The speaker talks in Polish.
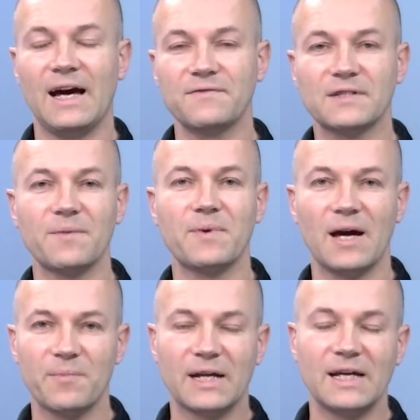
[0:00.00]
A w
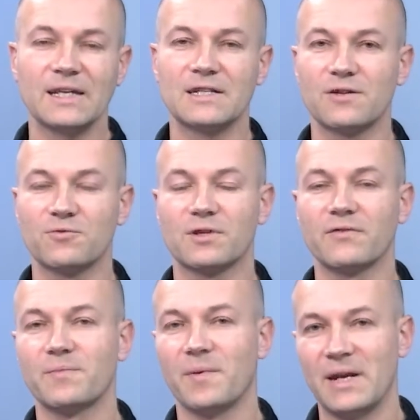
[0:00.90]
sklepie App Galery, jeżeli
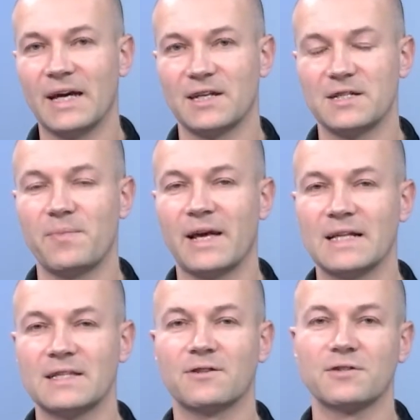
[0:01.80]
użytkownik pobiera jakieś
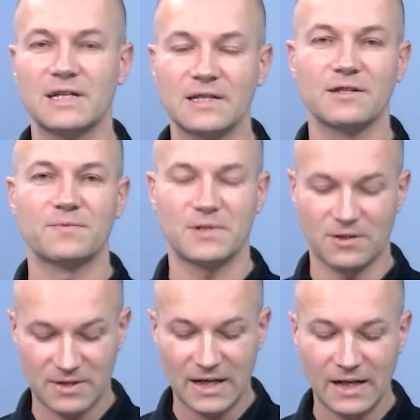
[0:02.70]
aplikacje, to często jest
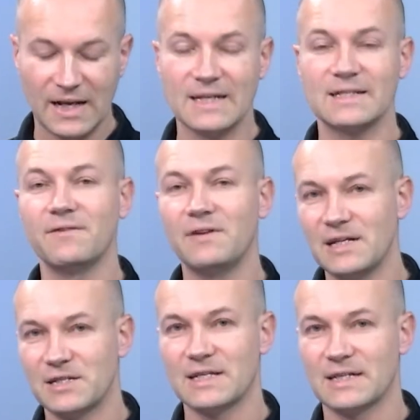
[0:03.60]
przerzucany na
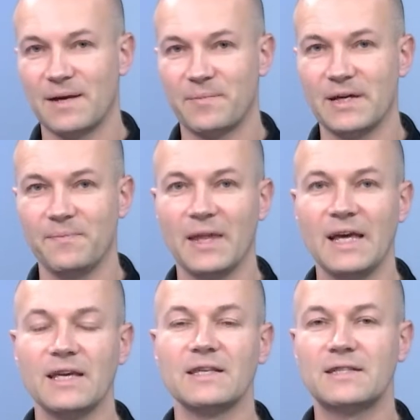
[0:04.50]
zewnętrzne sklepy.
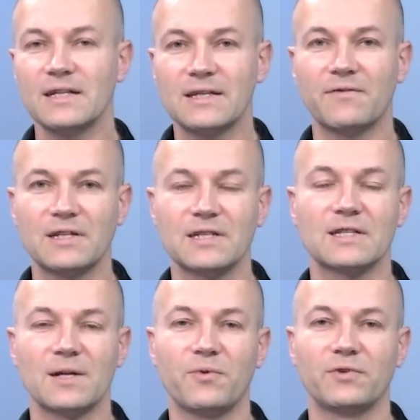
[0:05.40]
I z tych zewnętrznych
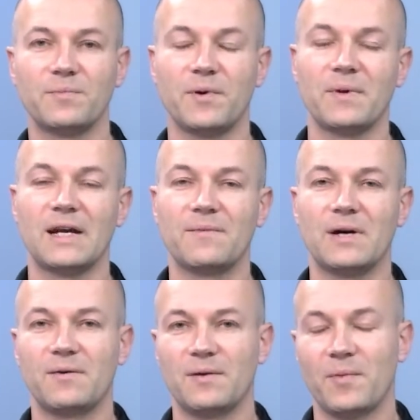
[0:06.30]
sklepów, gdy pobiera,
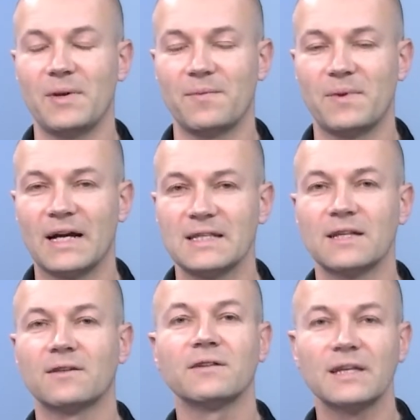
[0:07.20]
pobiera
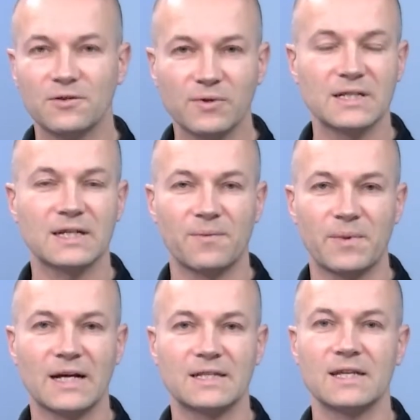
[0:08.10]
aplikacje, to niektóre z tych
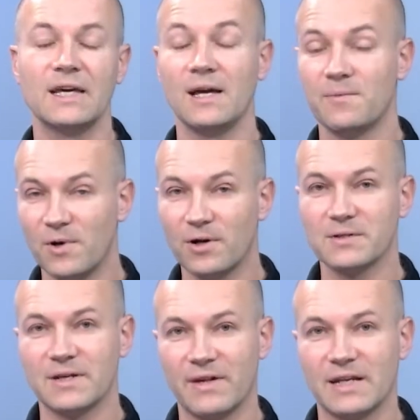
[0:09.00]
aplikacji
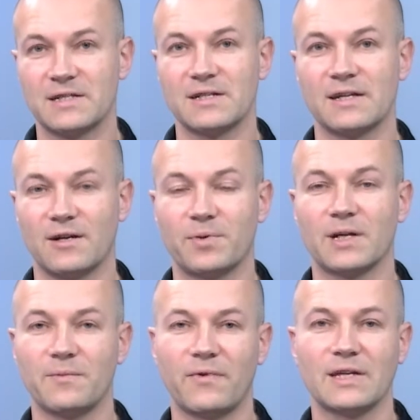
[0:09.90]
mogą zawierać
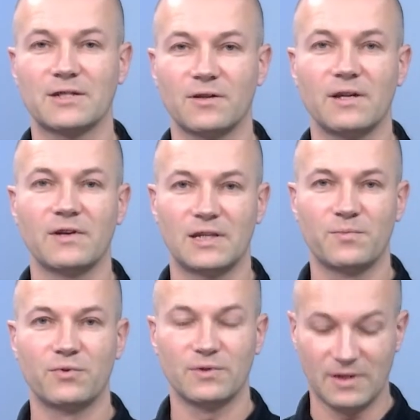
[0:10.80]
oprogramowanie szkodliwe
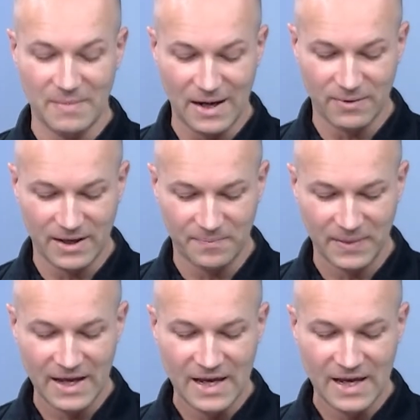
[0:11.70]
typu malware.